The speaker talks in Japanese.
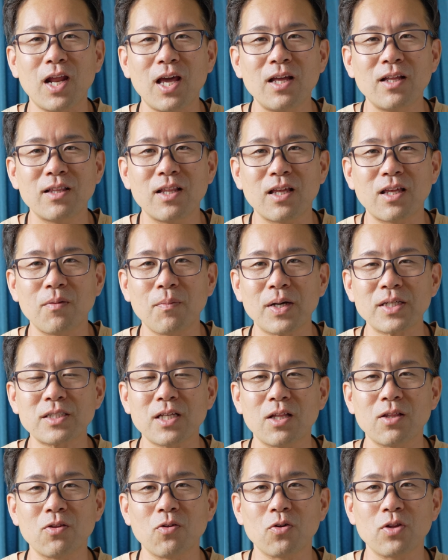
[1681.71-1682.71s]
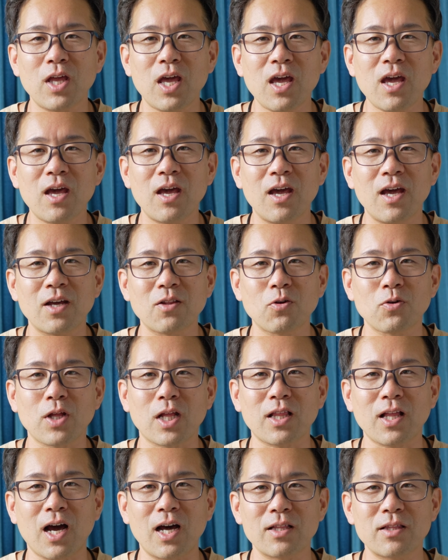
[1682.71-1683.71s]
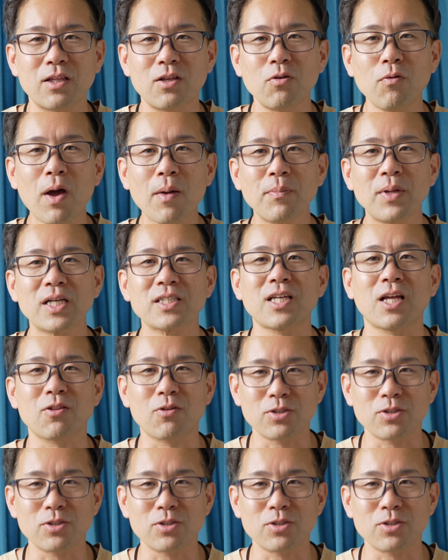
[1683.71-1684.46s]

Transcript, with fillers: はねできませんので、えー、どうだったかっていうのは皆さ